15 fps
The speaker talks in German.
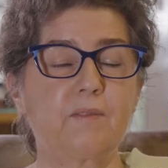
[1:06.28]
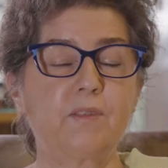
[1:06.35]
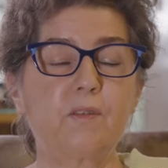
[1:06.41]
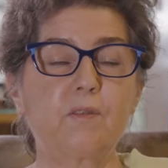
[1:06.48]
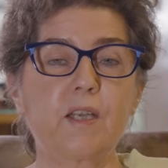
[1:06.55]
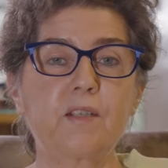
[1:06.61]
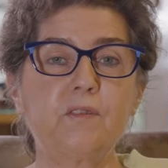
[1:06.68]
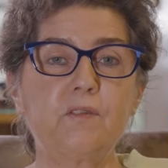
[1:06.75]

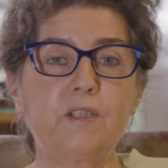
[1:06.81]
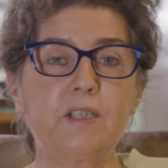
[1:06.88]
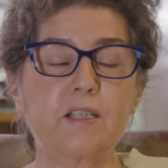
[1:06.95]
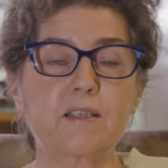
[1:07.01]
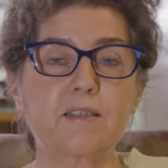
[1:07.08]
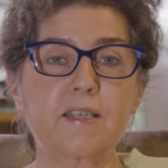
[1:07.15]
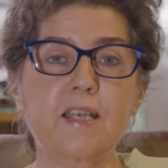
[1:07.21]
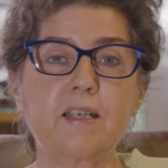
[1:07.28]
Wir werden
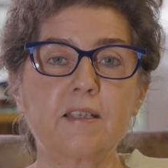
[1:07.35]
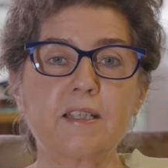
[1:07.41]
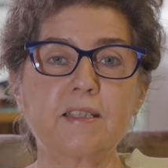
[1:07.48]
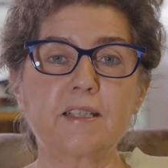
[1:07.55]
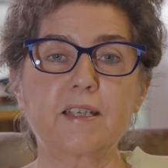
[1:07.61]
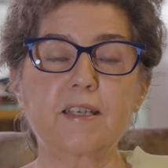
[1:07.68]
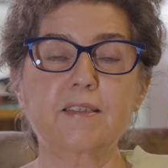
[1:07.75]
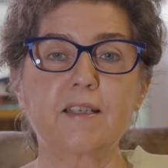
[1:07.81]
wieder sehr
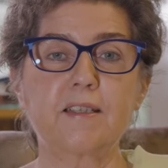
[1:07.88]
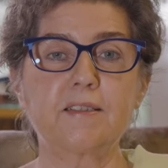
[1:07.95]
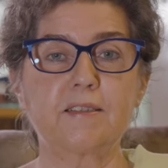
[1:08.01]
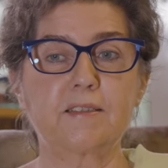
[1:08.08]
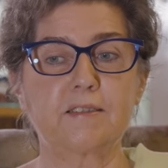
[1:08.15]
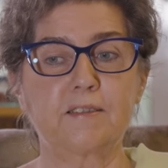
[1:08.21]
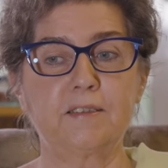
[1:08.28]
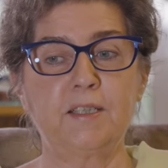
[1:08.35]

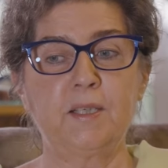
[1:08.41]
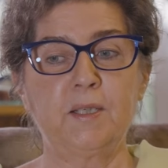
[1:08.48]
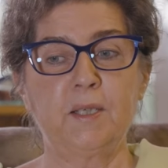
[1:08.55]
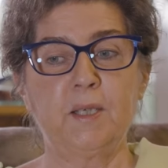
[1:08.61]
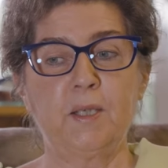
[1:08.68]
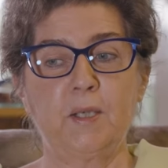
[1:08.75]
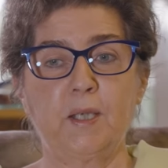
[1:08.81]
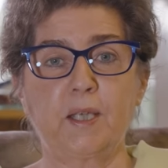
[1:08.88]
interessante
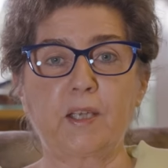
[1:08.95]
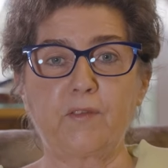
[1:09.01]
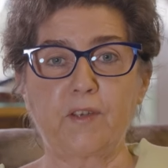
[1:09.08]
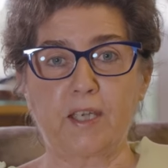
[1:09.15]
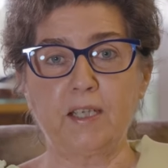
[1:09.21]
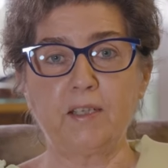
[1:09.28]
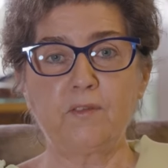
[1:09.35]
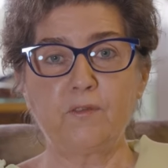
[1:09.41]

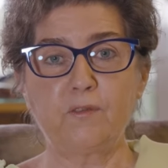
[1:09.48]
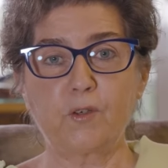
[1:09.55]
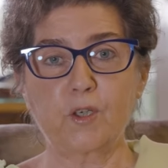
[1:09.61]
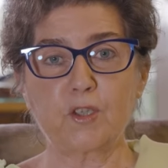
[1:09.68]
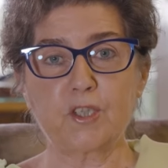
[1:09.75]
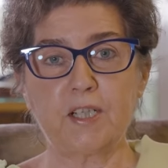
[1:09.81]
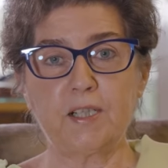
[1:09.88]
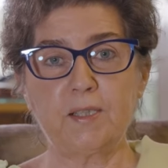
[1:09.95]
Referenten
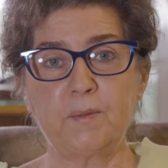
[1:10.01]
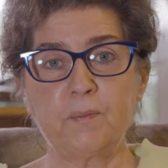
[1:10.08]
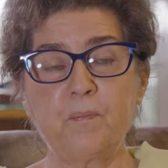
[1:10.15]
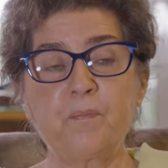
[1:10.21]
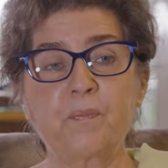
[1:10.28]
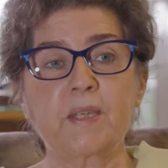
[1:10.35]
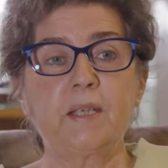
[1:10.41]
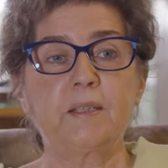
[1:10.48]
vorstellen,
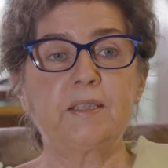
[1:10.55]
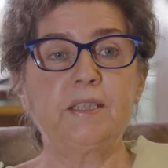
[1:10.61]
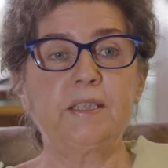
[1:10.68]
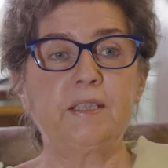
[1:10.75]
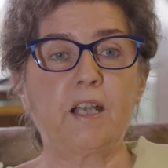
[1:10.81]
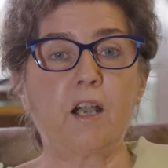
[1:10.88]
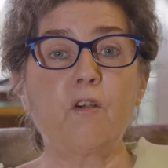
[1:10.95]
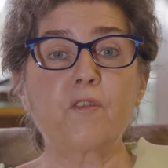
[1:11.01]

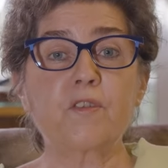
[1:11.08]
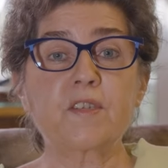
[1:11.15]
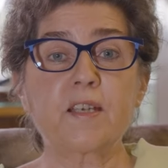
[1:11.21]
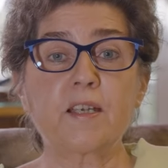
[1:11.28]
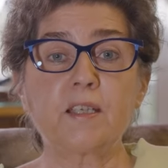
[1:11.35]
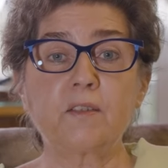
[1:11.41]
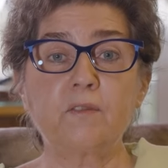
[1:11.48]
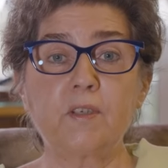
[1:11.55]
die
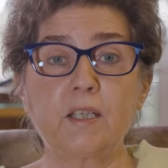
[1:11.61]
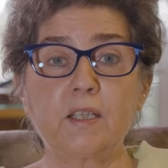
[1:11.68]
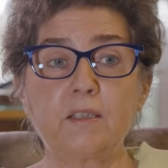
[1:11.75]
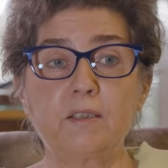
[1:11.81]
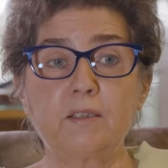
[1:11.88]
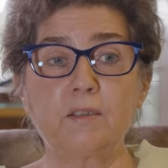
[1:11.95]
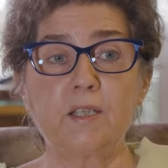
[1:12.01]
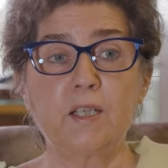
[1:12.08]
aufzeigen
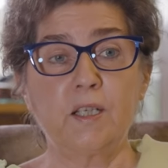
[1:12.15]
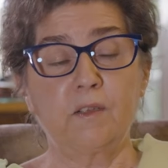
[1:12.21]
werden,